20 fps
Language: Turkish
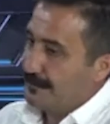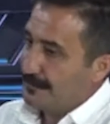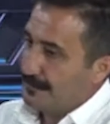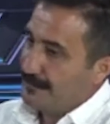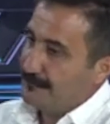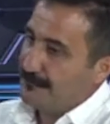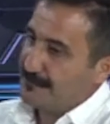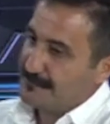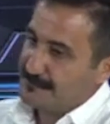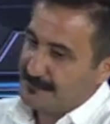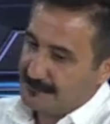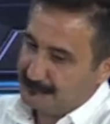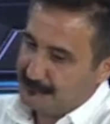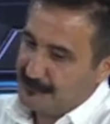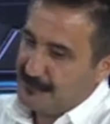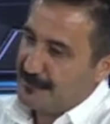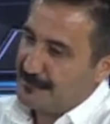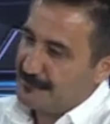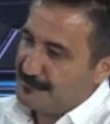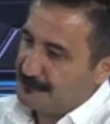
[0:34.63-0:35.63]
Evet
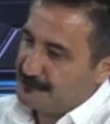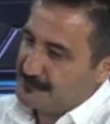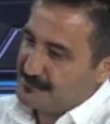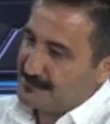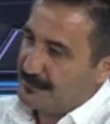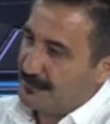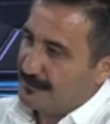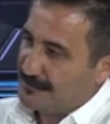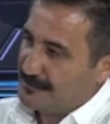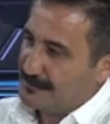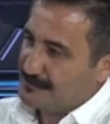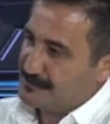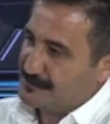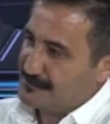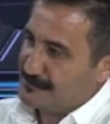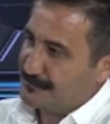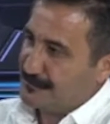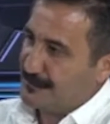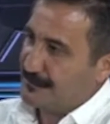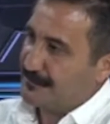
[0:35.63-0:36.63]
bir yandan bir sağlık
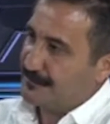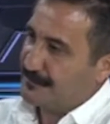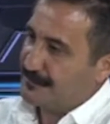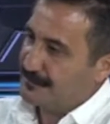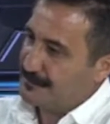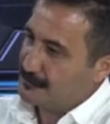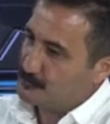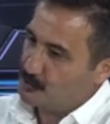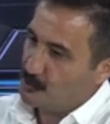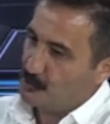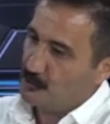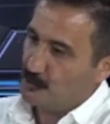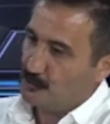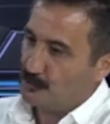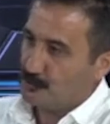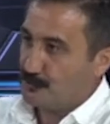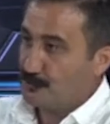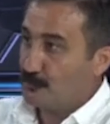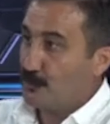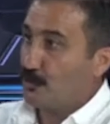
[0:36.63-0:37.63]
açısından girdik şöyle
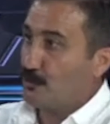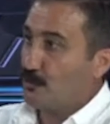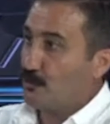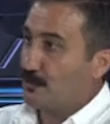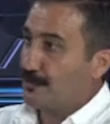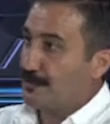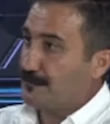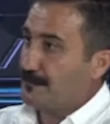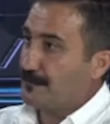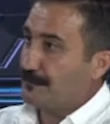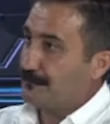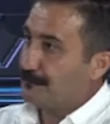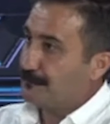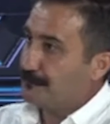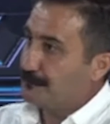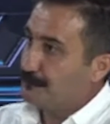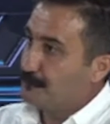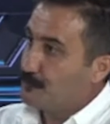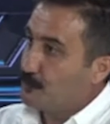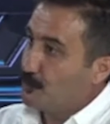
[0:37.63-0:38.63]
oldu böyle oldu ama
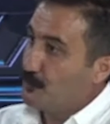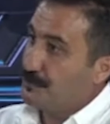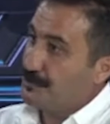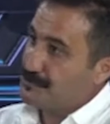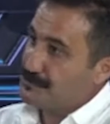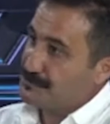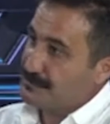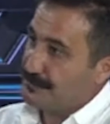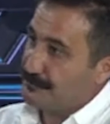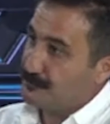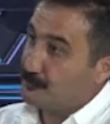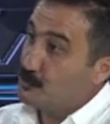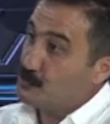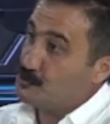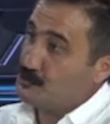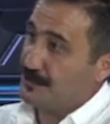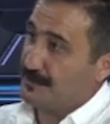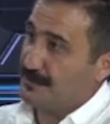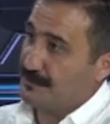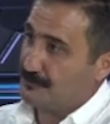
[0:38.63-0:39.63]
bu işte
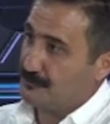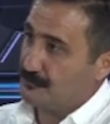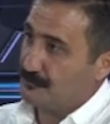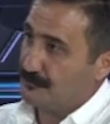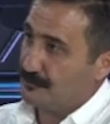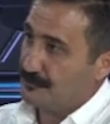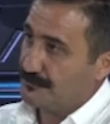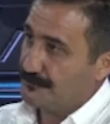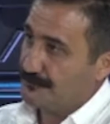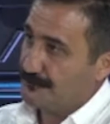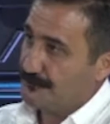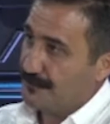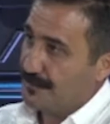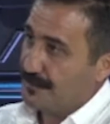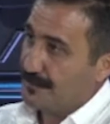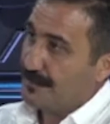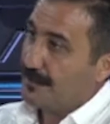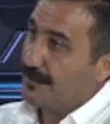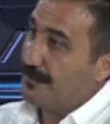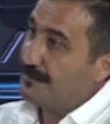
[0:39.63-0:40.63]
güç gerekiyor.
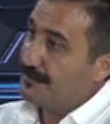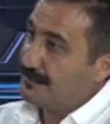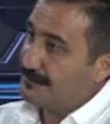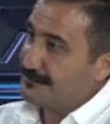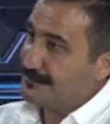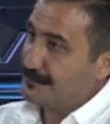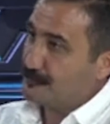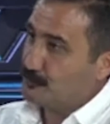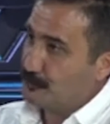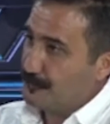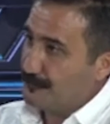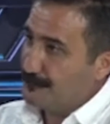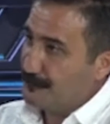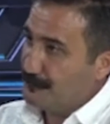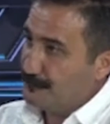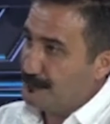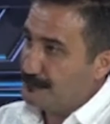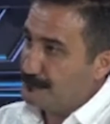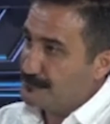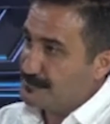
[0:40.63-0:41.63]
Evet. Ayakta
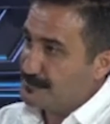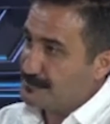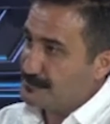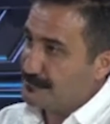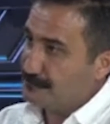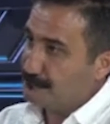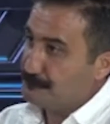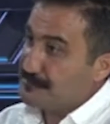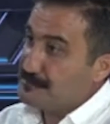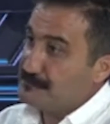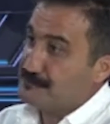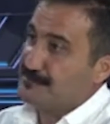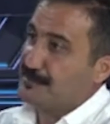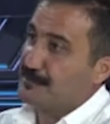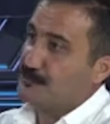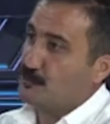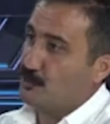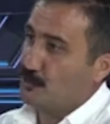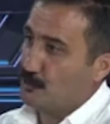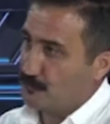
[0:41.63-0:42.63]
durabilmemiz için bizim
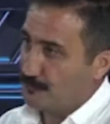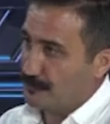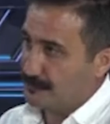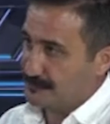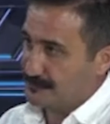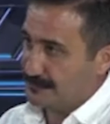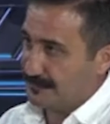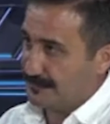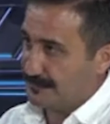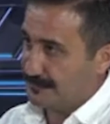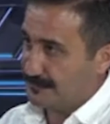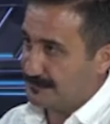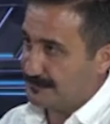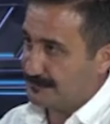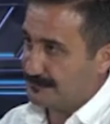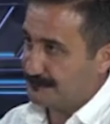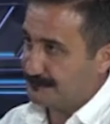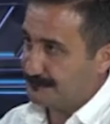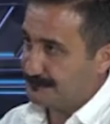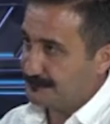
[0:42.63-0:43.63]
satıyor olmamız gerekir.
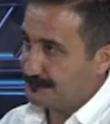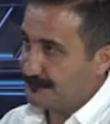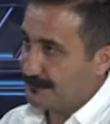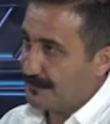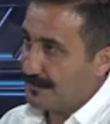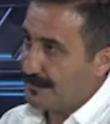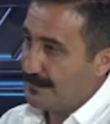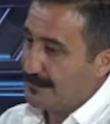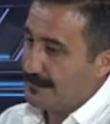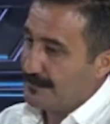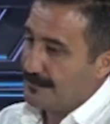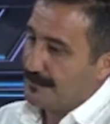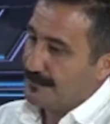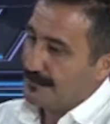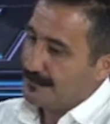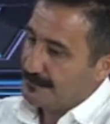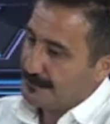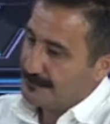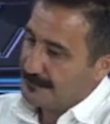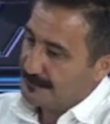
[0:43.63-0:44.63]
Evet.
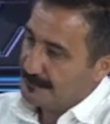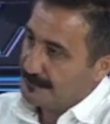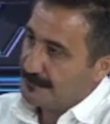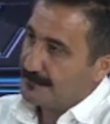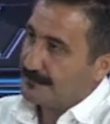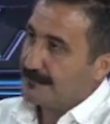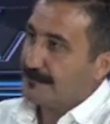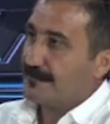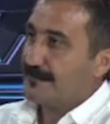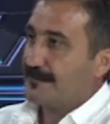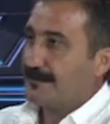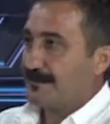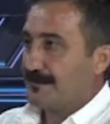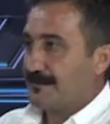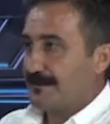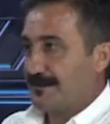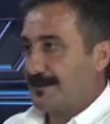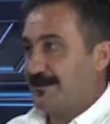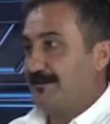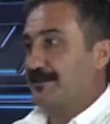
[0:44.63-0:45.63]
Pazarın hazır
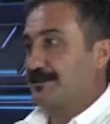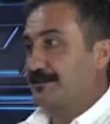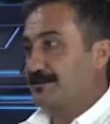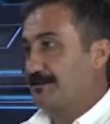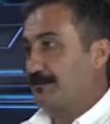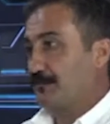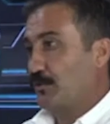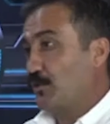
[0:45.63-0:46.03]
olması Evet lazım.